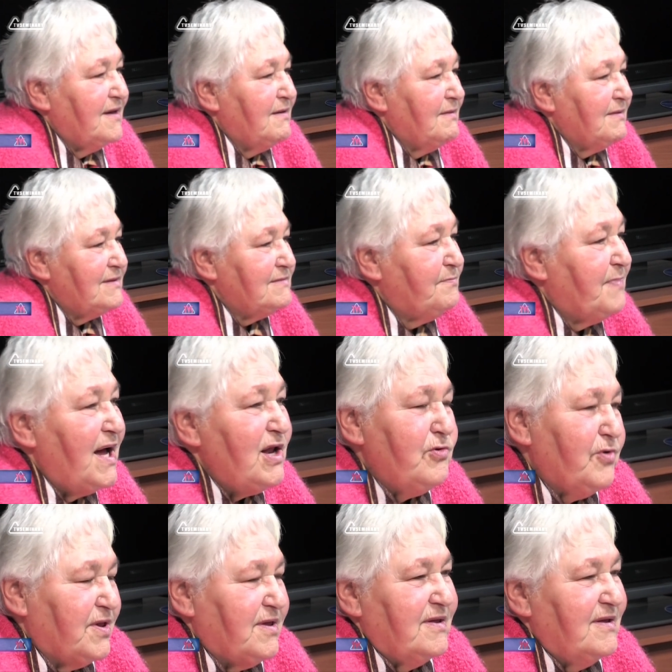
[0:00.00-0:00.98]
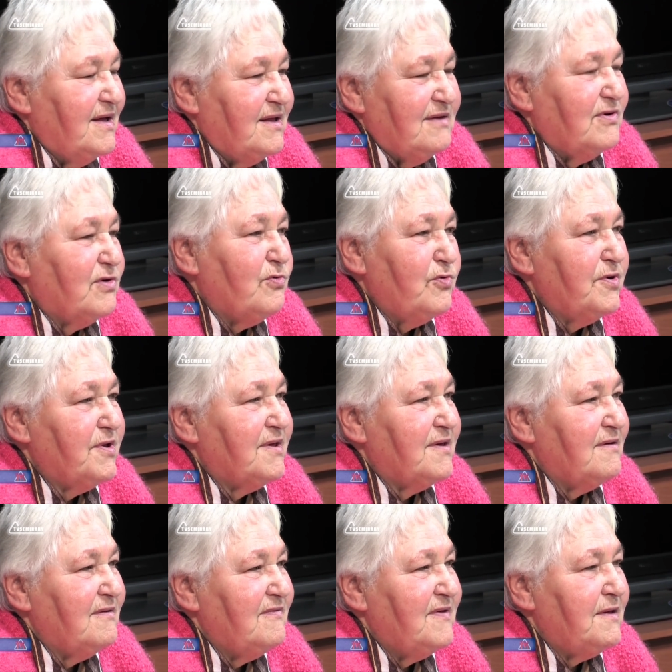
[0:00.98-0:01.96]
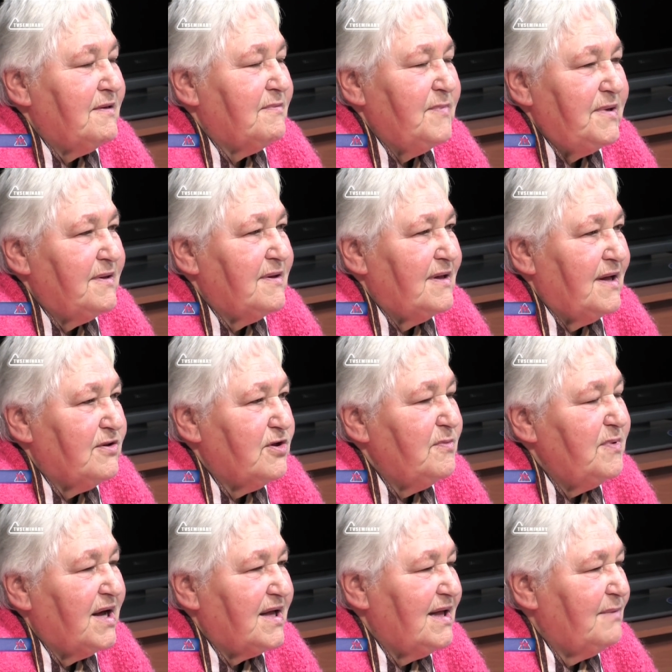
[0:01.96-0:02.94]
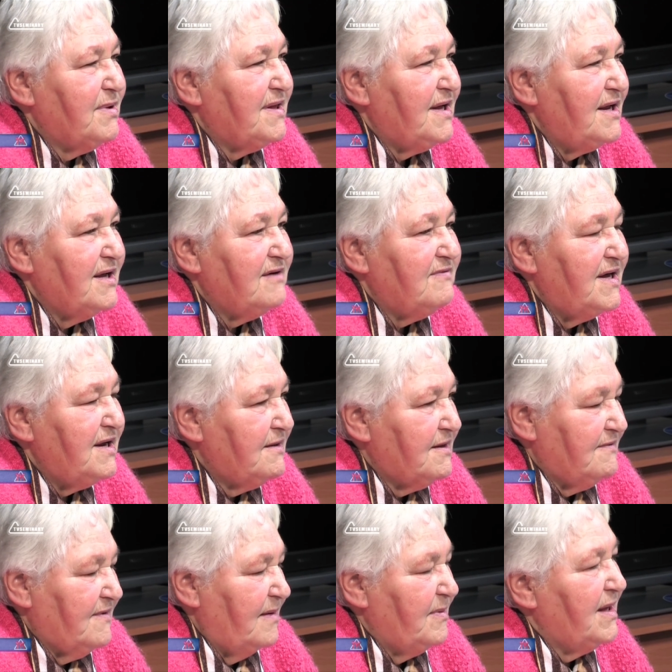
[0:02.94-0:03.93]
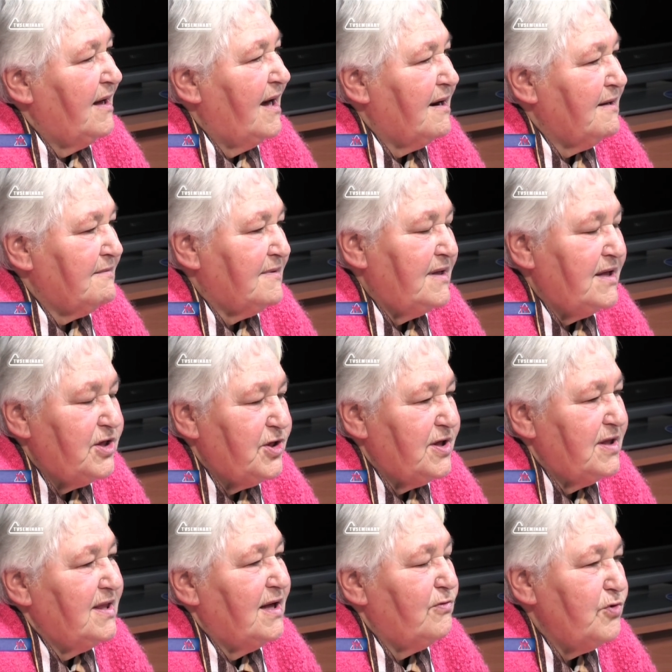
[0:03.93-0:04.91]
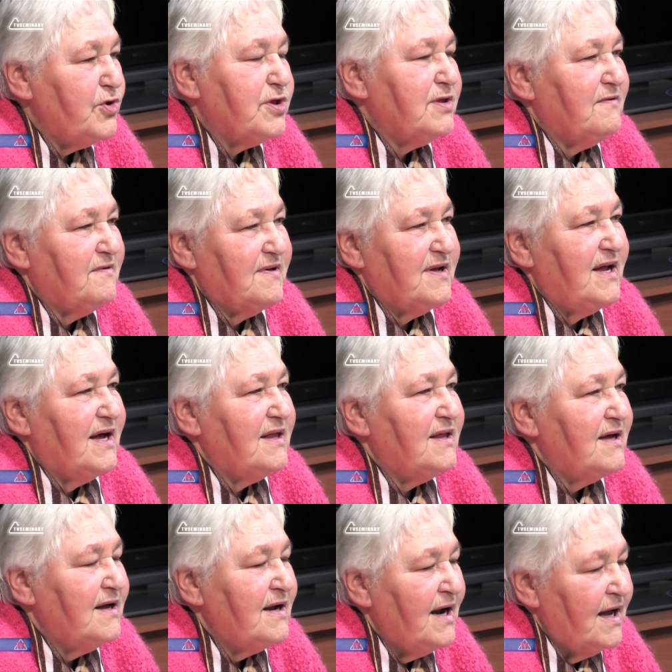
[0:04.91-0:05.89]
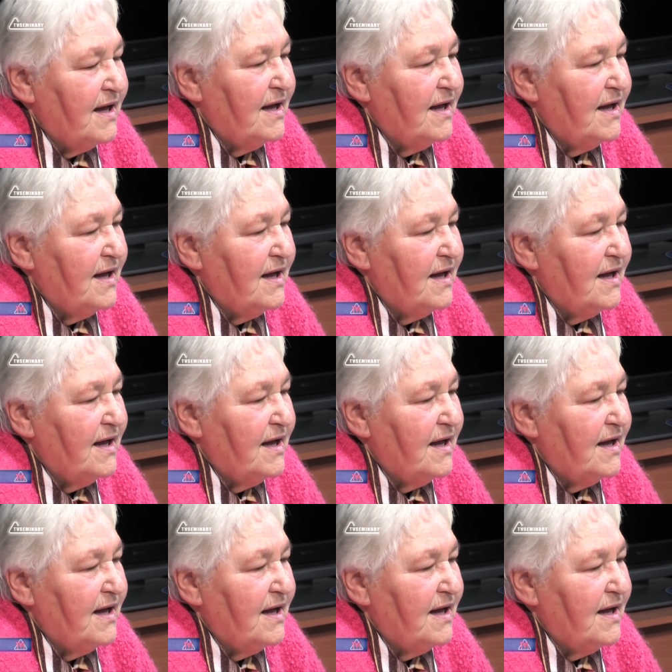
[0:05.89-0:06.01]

э, полет этого курса, весь смысл, особенно когда мы стали говорить с вами о различии научного взгляда